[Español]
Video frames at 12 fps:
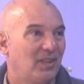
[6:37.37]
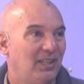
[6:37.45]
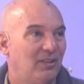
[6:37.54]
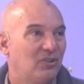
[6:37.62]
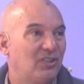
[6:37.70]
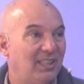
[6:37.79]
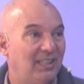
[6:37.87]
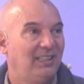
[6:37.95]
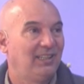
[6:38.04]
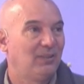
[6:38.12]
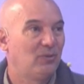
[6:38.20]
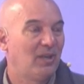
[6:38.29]
y no tiene
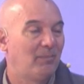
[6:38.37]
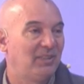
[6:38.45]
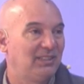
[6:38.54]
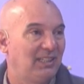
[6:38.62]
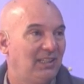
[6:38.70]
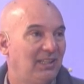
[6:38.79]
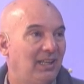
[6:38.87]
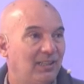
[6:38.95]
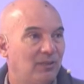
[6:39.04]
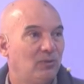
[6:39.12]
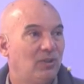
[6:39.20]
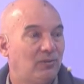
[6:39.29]
ninguna especialidad,
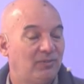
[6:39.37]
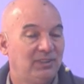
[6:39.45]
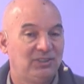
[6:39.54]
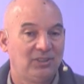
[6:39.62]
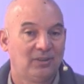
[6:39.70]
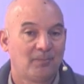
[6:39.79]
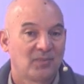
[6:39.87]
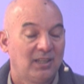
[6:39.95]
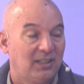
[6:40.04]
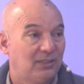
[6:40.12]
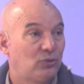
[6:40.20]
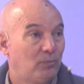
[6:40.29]
ningún oficio,
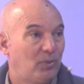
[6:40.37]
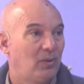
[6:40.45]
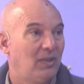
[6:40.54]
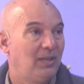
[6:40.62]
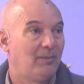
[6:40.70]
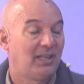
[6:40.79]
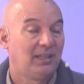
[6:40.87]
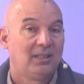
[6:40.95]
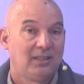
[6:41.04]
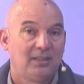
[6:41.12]
es un problema.